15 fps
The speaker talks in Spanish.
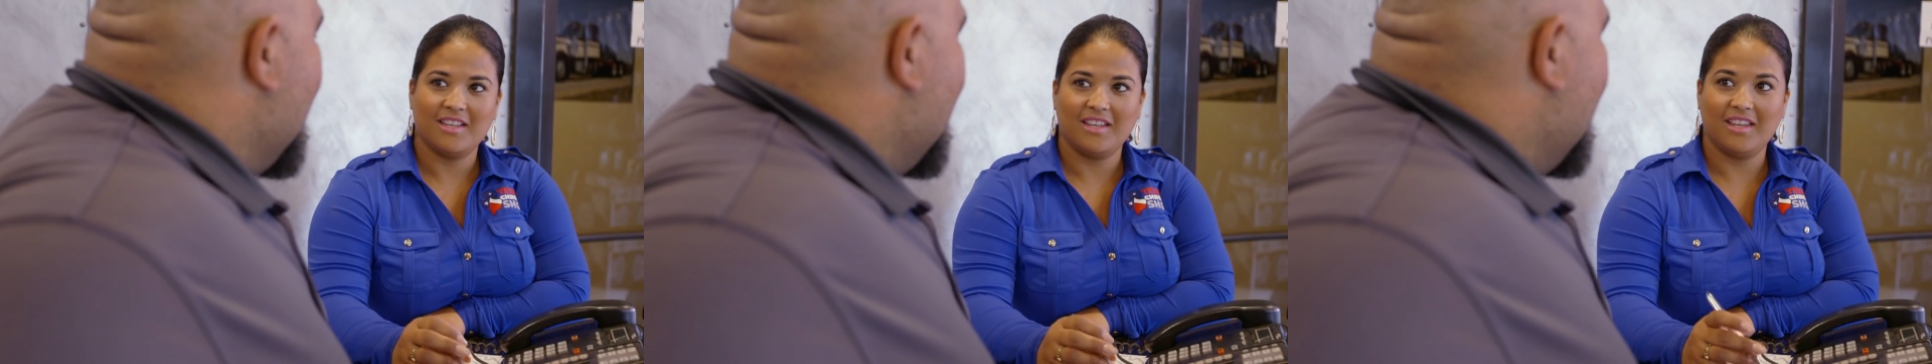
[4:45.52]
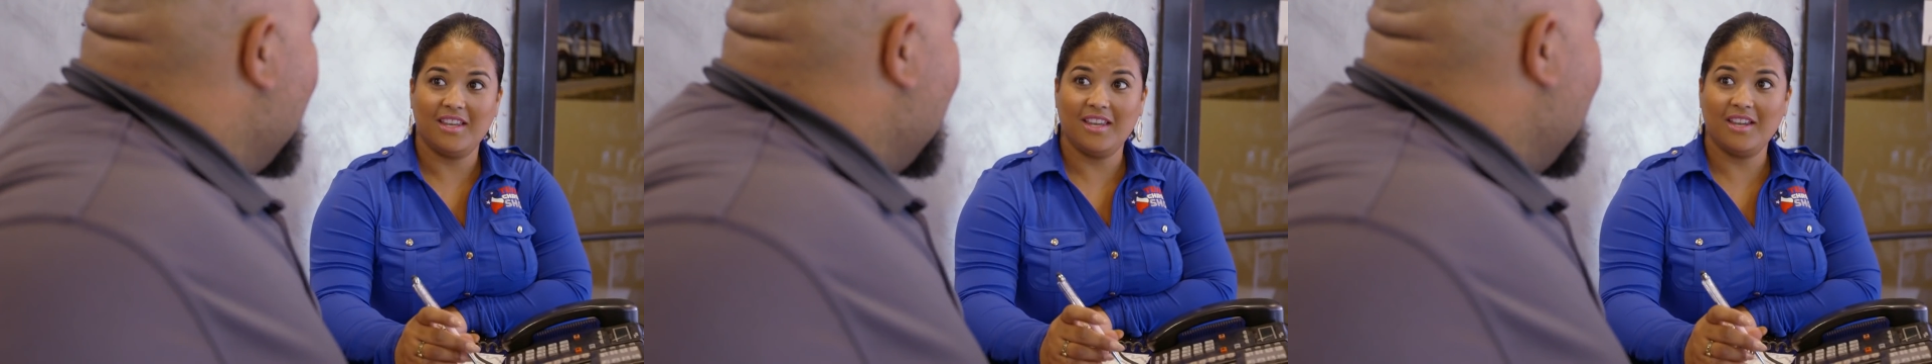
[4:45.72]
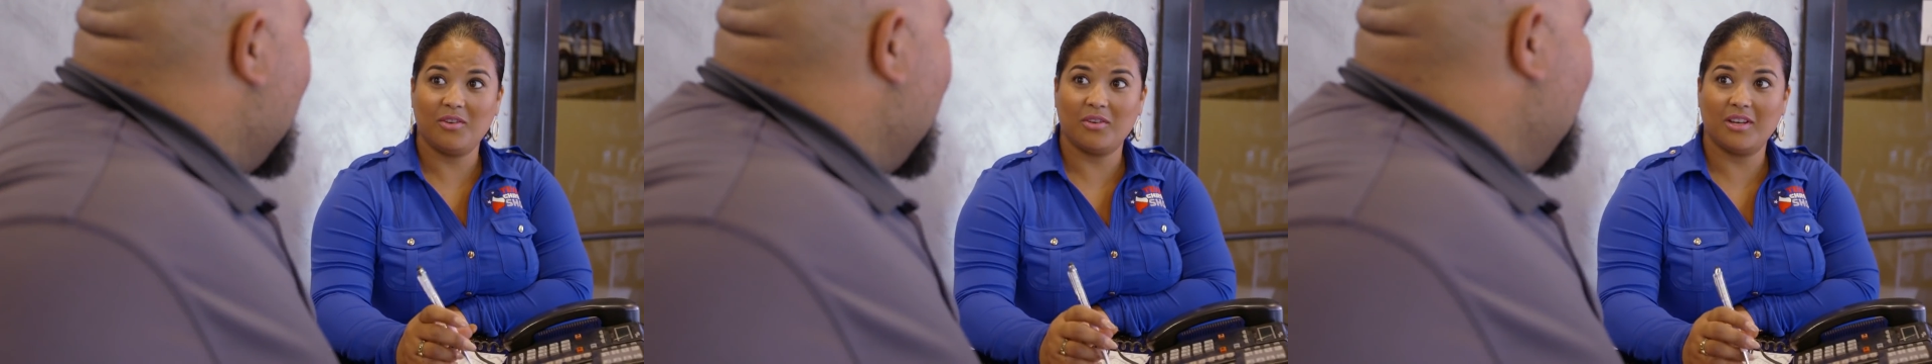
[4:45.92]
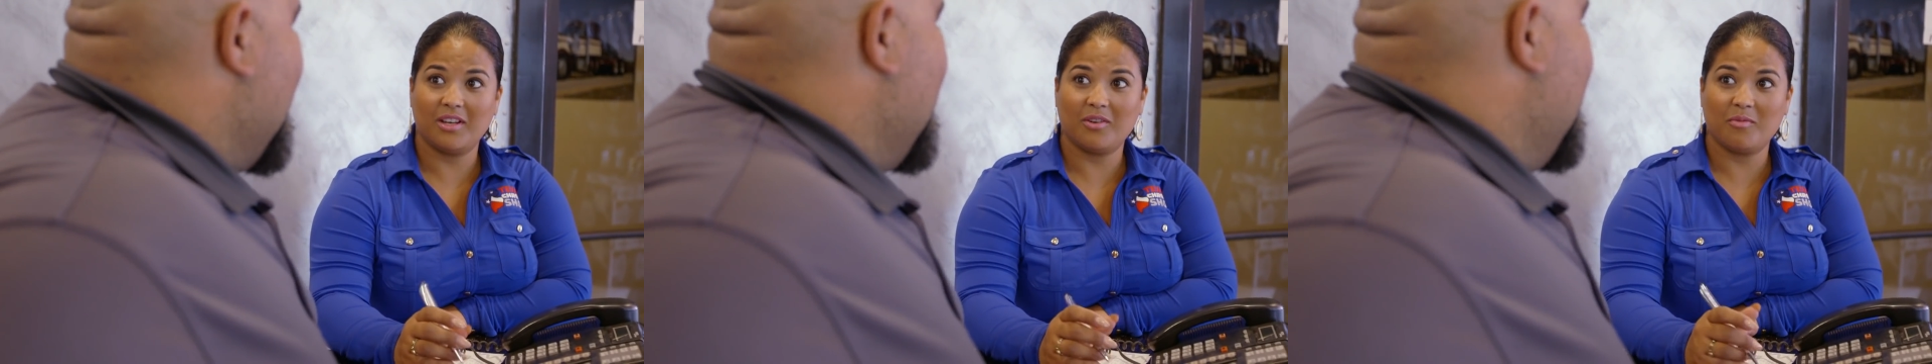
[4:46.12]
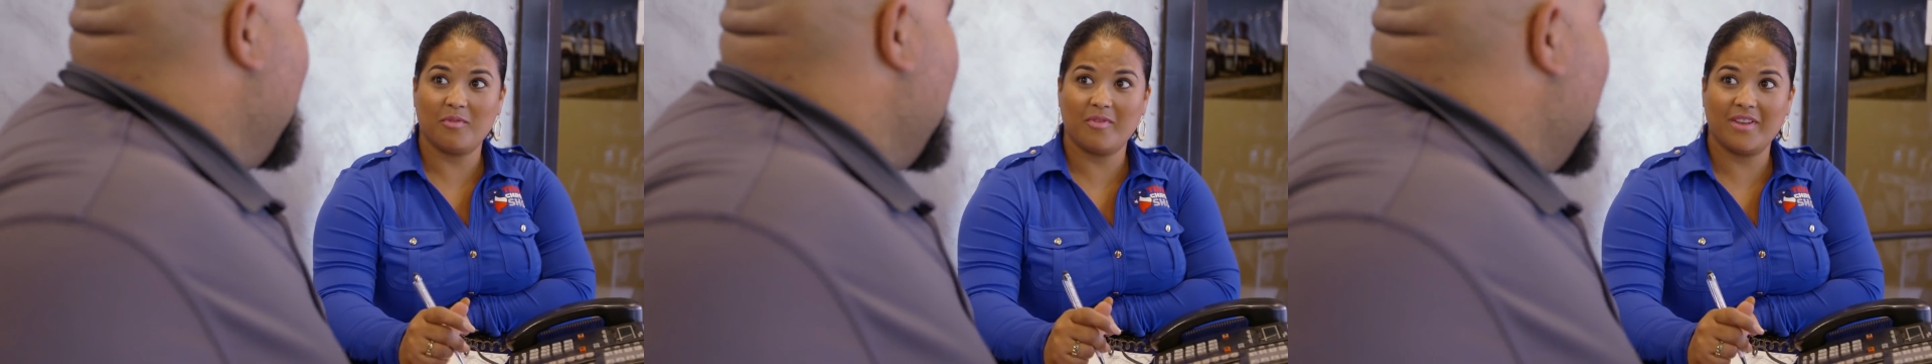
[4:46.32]
Híjole,
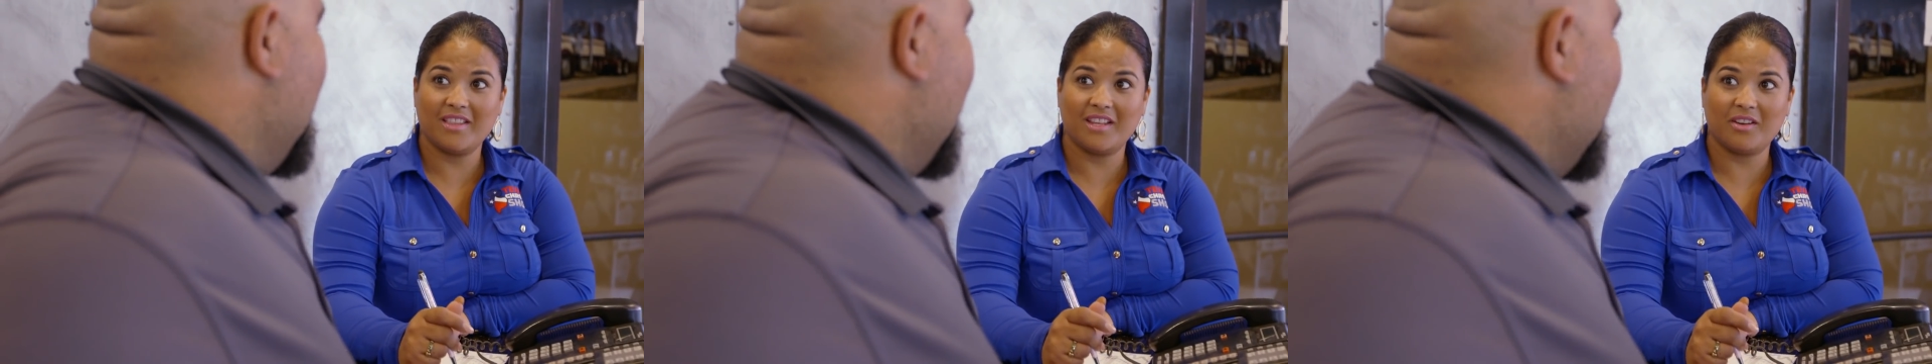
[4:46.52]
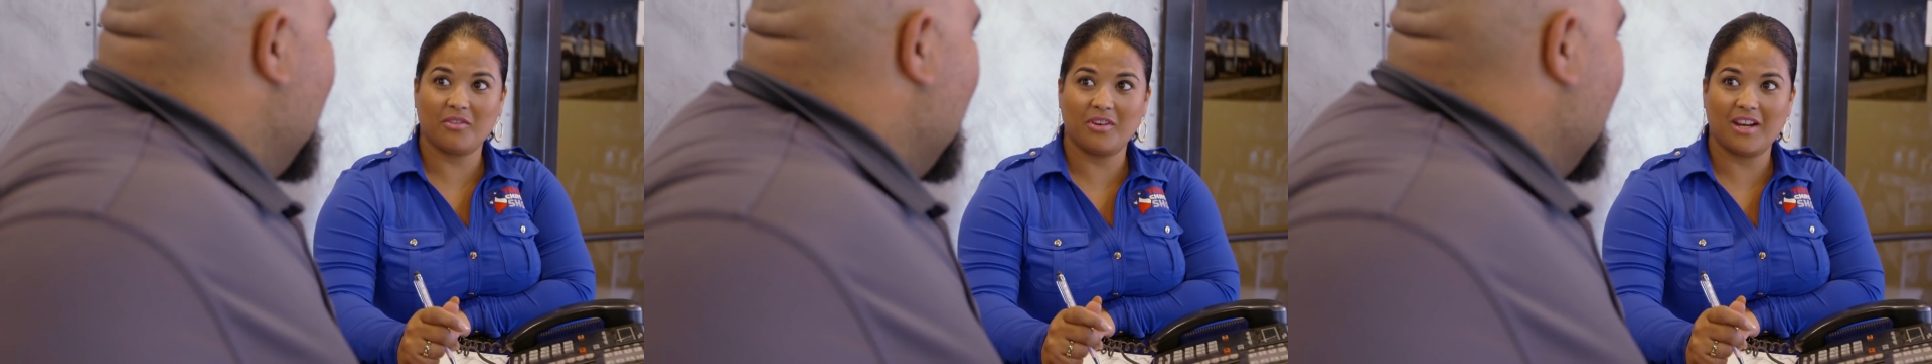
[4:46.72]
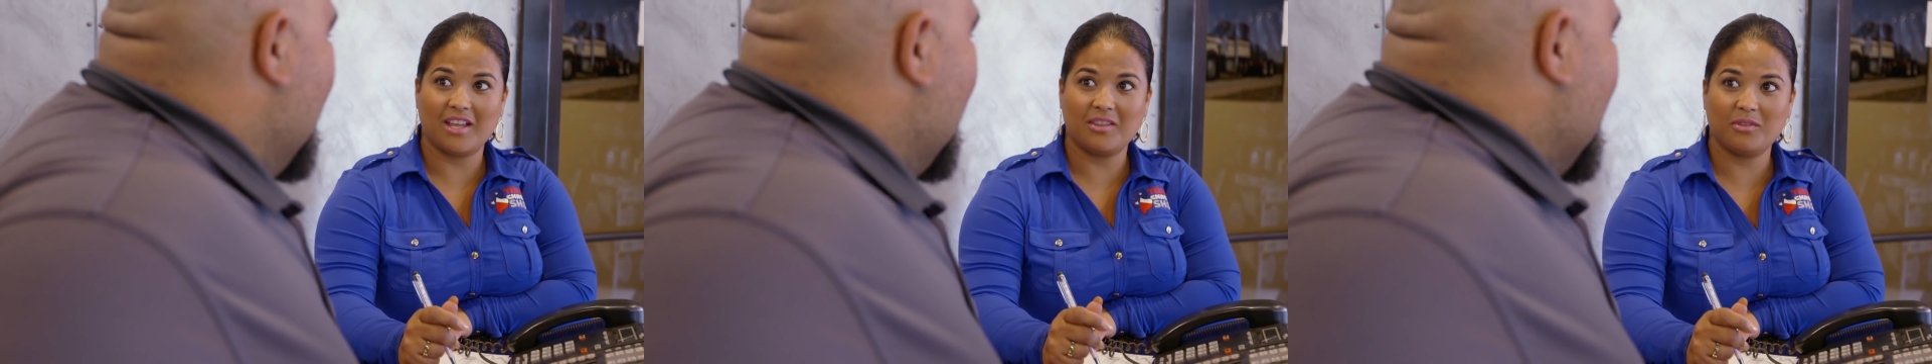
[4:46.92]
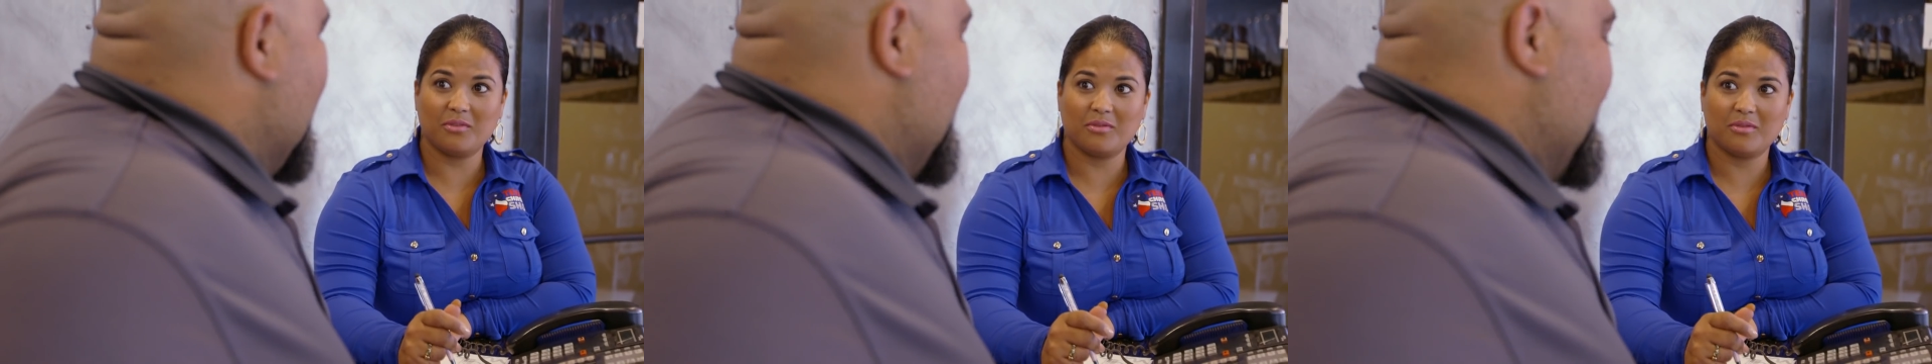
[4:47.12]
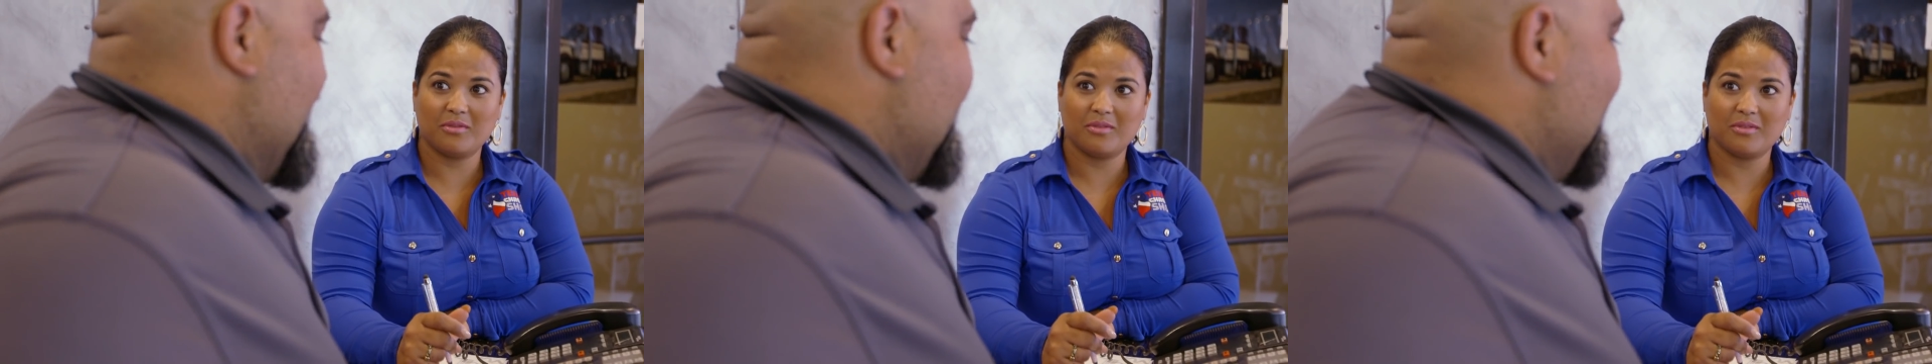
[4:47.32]
¿cómo va a andar
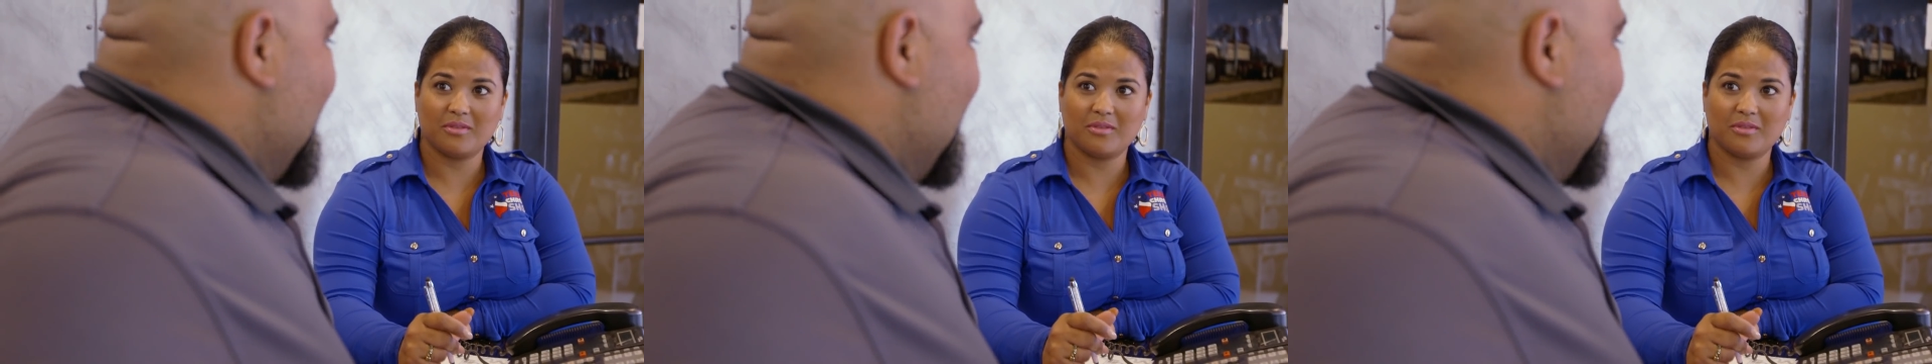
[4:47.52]
Rolando?